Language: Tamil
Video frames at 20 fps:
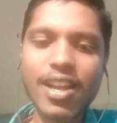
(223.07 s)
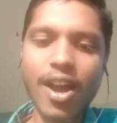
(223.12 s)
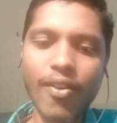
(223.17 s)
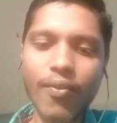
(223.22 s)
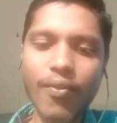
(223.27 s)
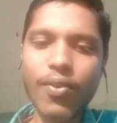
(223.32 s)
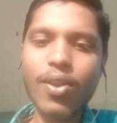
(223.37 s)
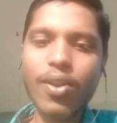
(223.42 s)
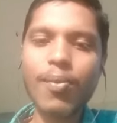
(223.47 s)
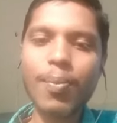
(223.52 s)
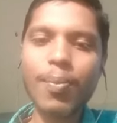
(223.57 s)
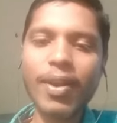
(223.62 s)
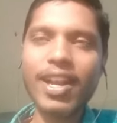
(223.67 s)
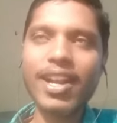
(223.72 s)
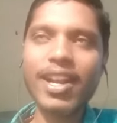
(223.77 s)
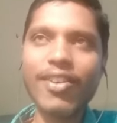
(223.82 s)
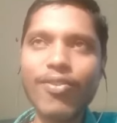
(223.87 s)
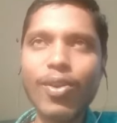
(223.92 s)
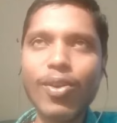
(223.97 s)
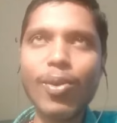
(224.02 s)
அவ்வளோ
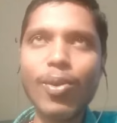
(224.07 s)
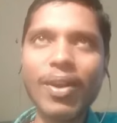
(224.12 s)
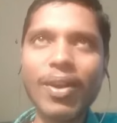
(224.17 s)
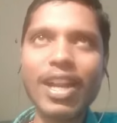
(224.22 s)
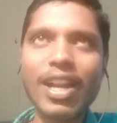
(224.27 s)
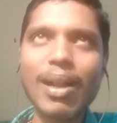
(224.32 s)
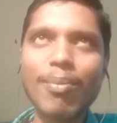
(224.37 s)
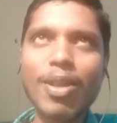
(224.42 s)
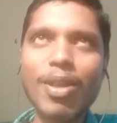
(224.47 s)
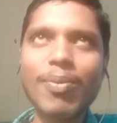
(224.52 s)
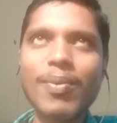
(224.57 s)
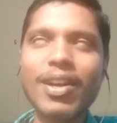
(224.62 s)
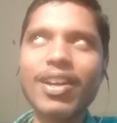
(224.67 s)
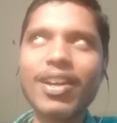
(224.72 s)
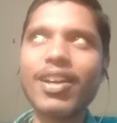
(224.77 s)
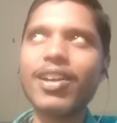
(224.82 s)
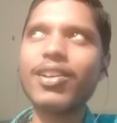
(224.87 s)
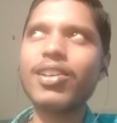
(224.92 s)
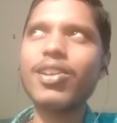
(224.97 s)
பண்ணேன் இவ்வளோ பண்ணேன் அப்படிம்பாங்க